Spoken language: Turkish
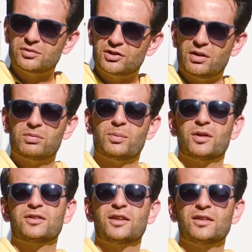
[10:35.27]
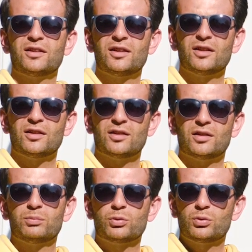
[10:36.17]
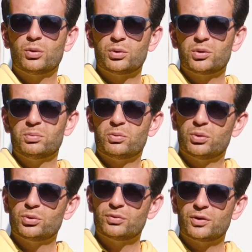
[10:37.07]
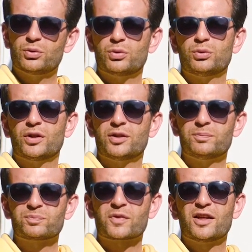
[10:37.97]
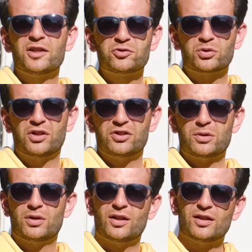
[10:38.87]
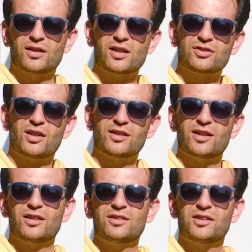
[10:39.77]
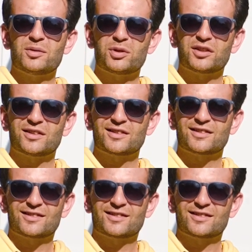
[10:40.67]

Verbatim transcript: cevaplamaktan e, mutlu olurum, onur ve gurur duyarım. Çok teşekkürler arkadaşlar. Kendinize iyi bakın.